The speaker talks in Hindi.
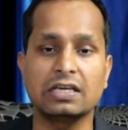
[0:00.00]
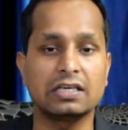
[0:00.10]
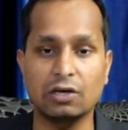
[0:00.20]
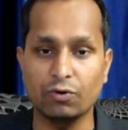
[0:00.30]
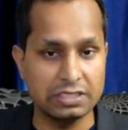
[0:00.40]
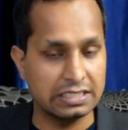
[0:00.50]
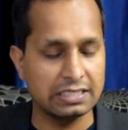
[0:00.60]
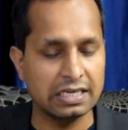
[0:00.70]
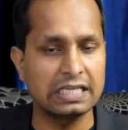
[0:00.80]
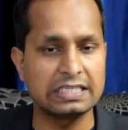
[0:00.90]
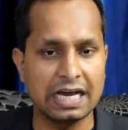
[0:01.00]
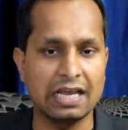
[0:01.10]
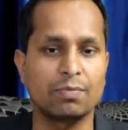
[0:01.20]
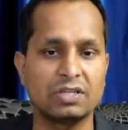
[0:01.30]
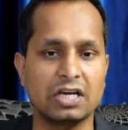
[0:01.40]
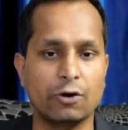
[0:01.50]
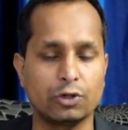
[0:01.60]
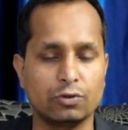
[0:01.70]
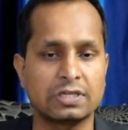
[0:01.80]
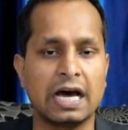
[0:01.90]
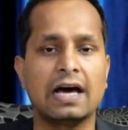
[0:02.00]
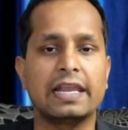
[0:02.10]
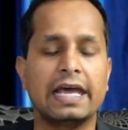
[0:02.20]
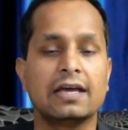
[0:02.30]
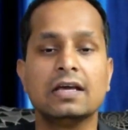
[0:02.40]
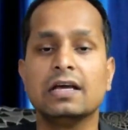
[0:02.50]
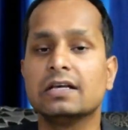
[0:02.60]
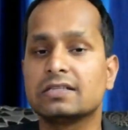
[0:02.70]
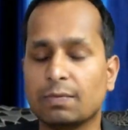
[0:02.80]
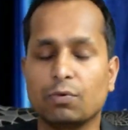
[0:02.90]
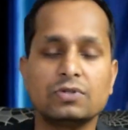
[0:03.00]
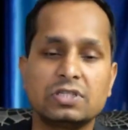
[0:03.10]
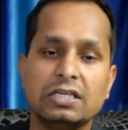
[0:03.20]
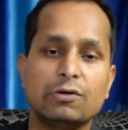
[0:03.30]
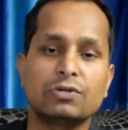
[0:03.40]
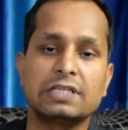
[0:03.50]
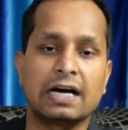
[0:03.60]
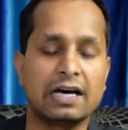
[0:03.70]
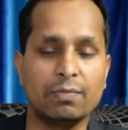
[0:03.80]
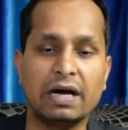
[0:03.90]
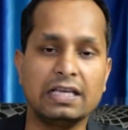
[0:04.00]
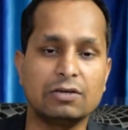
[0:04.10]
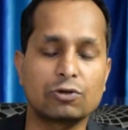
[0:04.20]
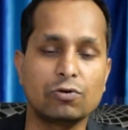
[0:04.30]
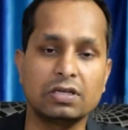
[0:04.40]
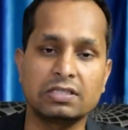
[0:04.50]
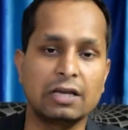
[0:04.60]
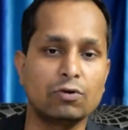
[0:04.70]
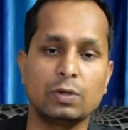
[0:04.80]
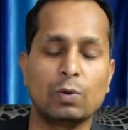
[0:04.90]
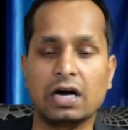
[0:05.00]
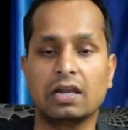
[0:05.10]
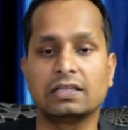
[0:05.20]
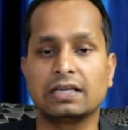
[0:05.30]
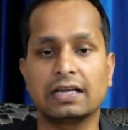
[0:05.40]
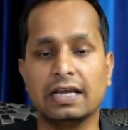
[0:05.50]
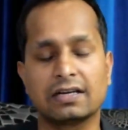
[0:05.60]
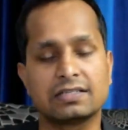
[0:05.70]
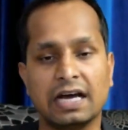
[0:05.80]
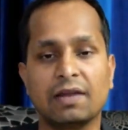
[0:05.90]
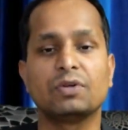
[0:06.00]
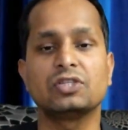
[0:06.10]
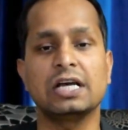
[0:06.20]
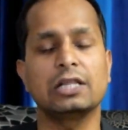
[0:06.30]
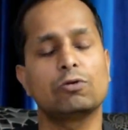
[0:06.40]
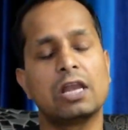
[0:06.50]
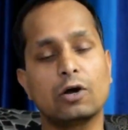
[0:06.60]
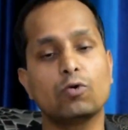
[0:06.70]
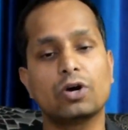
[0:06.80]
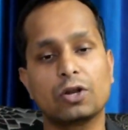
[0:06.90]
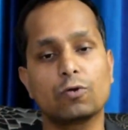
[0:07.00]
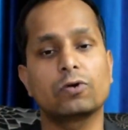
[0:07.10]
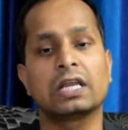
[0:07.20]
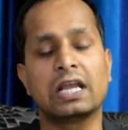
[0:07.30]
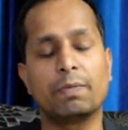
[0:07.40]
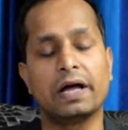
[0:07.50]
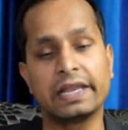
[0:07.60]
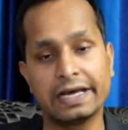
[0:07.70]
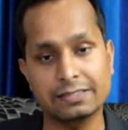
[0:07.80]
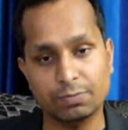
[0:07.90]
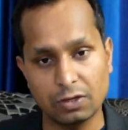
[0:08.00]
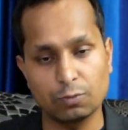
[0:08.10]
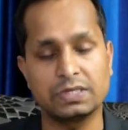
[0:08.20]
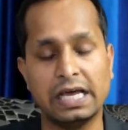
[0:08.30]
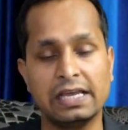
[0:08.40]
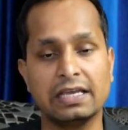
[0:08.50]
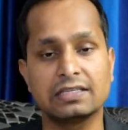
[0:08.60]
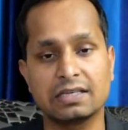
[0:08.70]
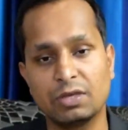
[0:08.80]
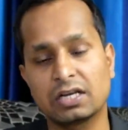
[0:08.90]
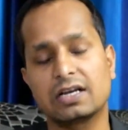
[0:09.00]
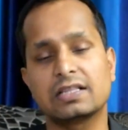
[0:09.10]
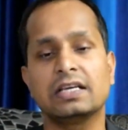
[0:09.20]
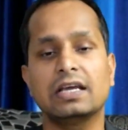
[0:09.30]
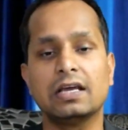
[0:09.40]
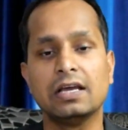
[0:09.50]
की कोई चीज़ नहीं जान बचाओ तो जहान है सब कुछ ठीक हो जाएगा अरे भाई कुछ लोग किसानों की वकालत कर रहे हैं अगर जान बचेगा तो लाखों करोड़ों टन आप अनाज फिर उपजा लेंगे ज़मीन खरीदेंगे